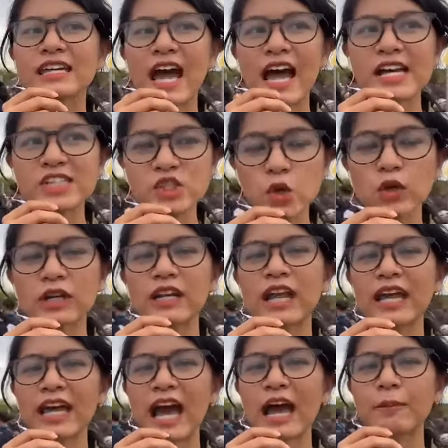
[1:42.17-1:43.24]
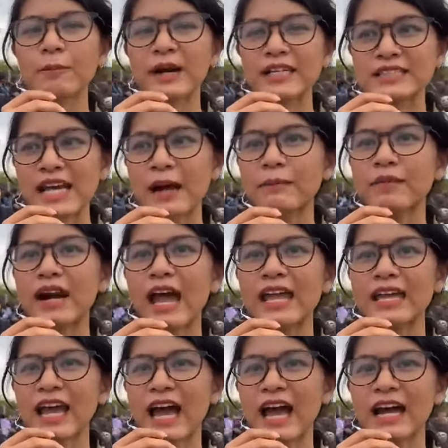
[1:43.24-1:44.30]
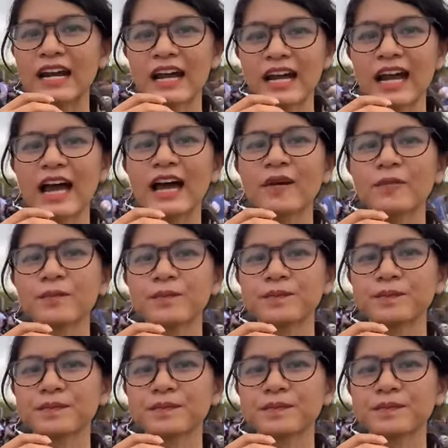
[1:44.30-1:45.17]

ย้ายจุดในการประจำรายงานนะคะ